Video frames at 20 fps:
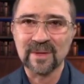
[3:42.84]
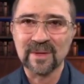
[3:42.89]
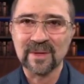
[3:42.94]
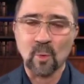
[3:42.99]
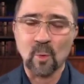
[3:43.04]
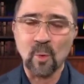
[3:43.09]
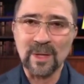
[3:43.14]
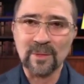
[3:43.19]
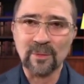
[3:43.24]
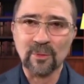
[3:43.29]

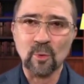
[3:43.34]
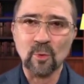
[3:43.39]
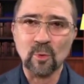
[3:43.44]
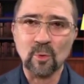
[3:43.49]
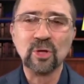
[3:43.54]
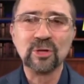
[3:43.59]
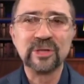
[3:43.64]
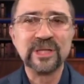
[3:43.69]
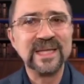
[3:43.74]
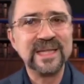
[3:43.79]
cuando
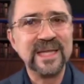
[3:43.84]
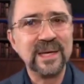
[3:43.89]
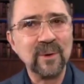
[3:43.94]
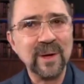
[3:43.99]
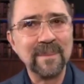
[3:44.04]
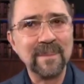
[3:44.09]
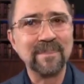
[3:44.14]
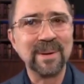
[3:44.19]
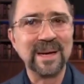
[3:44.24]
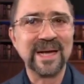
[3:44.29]
uno tiene
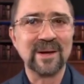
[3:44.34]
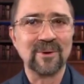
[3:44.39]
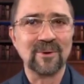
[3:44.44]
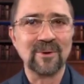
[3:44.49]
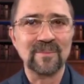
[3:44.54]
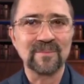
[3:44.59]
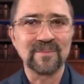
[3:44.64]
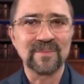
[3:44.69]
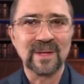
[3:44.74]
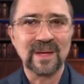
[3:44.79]
un
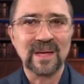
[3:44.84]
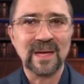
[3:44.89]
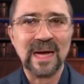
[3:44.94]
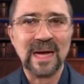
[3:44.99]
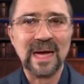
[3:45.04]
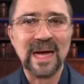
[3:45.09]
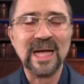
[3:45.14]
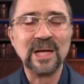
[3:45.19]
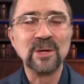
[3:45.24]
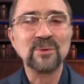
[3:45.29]
empleo,
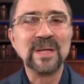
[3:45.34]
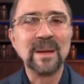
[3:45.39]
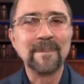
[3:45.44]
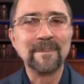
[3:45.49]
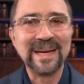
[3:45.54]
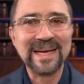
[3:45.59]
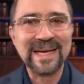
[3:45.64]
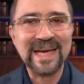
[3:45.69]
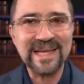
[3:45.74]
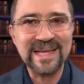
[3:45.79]
hay una
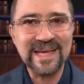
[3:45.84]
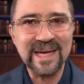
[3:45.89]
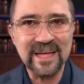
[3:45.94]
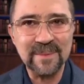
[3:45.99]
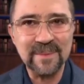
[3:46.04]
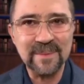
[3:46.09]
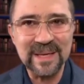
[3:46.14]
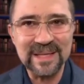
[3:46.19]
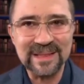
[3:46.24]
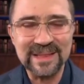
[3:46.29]
pequeña
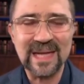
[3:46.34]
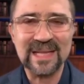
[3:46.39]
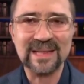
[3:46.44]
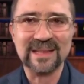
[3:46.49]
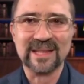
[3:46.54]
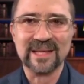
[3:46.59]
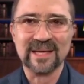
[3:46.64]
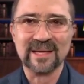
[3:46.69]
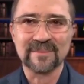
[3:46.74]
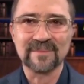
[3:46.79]

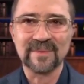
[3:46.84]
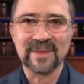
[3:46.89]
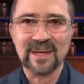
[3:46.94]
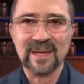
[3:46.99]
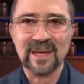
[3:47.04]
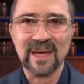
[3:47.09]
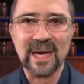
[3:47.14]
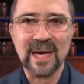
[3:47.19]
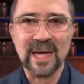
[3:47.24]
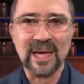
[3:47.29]
limitante.
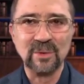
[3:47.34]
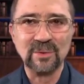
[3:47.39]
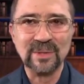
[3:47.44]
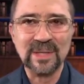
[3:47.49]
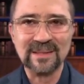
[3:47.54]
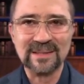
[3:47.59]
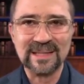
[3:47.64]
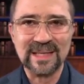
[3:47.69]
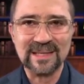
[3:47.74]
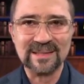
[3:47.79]
Hay
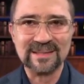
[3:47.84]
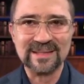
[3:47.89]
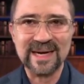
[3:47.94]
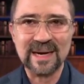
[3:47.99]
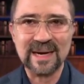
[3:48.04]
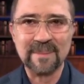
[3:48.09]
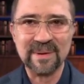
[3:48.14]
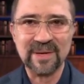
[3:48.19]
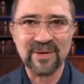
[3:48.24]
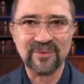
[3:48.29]
una
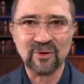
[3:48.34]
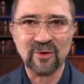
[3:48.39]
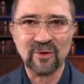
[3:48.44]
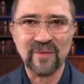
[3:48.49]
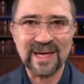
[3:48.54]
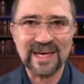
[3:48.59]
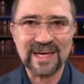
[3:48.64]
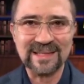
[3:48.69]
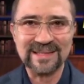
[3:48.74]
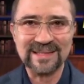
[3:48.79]
tercera
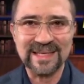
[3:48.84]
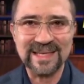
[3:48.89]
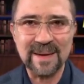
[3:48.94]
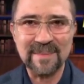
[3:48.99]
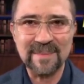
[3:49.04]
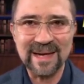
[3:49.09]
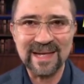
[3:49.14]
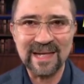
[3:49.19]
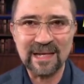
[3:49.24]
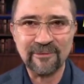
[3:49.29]
persona que se
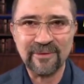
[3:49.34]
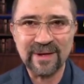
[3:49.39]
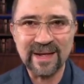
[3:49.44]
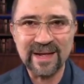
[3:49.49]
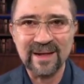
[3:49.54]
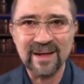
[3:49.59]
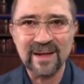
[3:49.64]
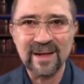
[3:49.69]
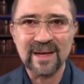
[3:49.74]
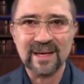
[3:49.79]
llama
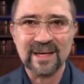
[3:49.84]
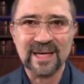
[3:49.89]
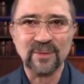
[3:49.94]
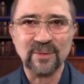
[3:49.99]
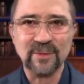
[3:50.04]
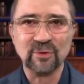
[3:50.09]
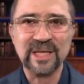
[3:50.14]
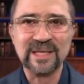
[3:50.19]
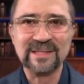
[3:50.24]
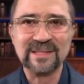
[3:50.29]
jefe, que
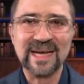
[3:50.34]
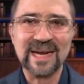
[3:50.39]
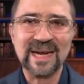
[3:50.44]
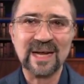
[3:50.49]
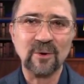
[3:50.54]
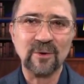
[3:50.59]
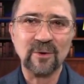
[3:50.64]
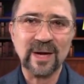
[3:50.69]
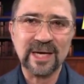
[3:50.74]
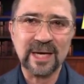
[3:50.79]
nos dice a
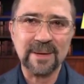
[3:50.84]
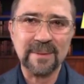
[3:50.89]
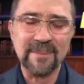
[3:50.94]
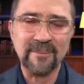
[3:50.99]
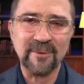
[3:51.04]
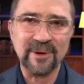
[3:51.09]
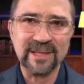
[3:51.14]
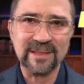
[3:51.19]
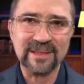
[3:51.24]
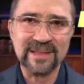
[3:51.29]
la hora que
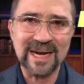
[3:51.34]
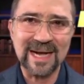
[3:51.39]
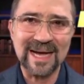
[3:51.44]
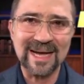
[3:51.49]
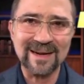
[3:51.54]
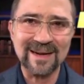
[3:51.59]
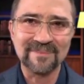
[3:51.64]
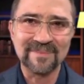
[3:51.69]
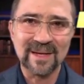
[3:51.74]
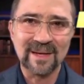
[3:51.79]
vamos a
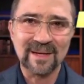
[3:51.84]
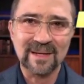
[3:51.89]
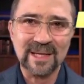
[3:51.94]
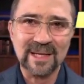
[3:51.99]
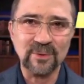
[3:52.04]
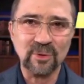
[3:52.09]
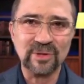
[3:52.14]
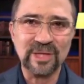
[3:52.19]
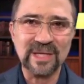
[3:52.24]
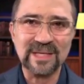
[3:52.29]
entrar, que
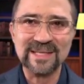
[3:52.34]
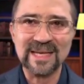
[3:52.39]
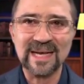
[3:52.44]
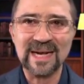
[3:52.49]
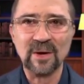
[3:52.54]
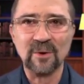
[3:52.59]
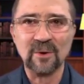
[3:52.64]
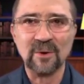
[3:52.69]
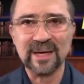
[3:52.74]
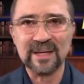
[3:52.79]
nos dice a
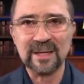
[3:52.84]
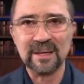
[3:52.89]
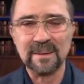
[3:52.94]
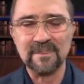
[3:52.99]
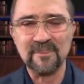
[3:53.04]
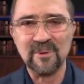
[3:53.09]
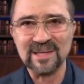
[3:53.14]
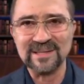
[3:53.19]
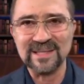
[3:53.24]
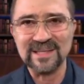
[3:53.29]
la hora que
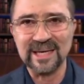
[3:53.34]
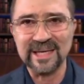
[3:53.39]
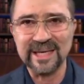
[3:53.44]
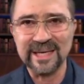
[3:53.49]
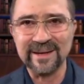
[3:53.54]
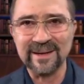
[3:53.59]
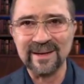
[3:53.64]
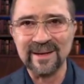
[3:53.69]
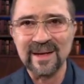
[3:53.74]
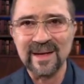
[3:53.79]
vamos a
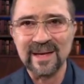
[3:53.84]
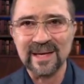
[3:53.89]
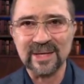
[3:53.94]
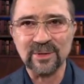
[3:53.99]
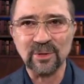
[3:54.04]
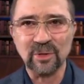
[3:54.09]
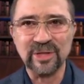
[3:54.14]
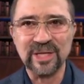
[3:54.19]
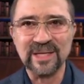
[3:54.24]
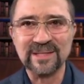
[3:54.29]
salir, que
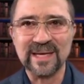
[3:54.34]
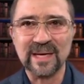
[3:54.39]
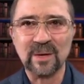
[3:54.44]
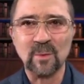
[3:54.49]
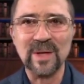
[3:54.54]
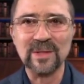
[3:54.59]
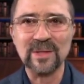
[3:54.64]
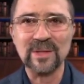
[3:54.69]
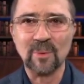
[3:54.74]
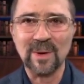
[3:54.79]
nos dice
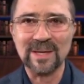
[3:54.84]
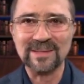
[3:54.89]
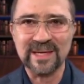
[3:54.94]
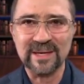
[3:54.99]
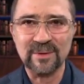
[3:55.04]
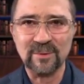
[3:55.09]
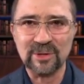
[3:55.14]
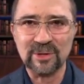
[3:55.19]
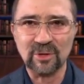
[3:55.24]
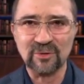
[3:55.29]
cuánto va a
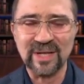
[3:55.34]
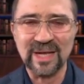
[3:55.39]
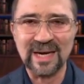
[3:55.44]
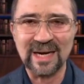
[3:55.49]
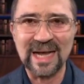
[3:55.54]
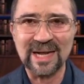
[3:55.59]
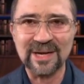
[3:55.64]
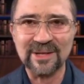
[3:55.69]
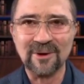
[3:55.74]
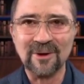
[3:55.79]
ser nuestro
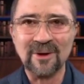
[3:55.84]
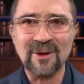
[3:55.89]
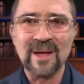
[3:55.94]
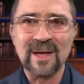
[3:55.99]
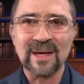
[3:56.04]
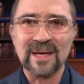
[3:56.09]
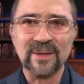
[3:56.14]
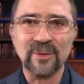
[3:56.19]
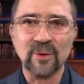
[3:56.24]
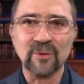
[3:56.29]
salario,
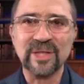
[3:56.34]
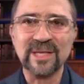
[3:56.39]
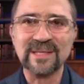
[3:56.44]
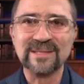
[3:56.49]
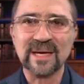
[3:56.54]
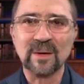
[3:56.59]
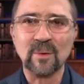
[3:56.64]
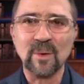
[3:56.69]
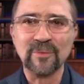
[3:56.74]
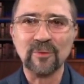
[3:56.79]
que nos
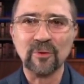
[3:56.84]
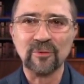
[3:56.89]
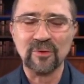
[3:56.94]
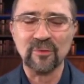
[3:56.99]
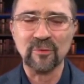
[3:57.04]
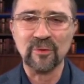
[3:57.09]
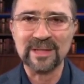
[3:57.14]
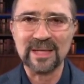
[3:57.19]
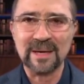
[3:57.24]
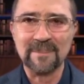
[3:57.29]
dice cuándo
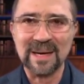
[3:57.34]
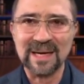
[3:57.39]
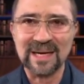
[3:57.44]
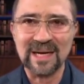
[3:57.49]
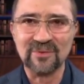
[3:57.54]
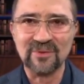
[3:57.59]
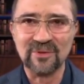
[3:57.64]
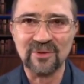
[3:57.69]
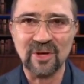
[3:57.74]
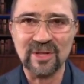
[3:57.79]
son nuestras
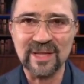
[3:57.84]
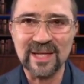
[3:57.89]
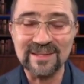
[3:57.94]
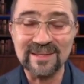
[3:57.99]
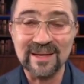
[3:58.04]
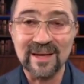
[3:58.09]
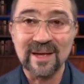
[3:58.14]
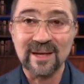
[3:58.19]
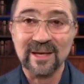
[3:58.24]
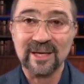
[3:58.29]

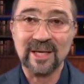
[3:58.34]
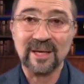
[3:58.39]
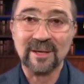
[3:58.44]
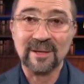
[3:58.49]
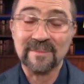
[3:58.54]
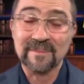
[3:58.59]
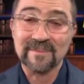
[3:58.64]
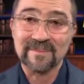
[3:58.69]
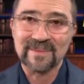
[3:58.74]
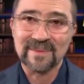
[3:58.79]
vacaciones
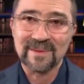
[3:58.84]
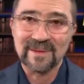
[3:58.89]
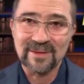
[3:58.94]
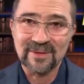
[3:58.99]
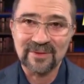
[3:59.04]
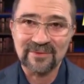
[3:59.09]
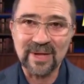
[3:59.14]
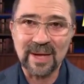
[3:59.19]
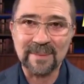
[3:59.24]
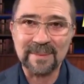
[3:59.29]
y
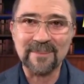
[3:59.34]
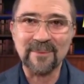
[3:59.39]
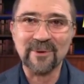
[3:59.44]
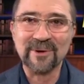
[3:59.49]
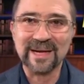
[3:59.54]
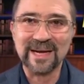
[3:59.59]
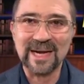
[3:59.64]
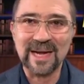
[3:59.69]
sabemos que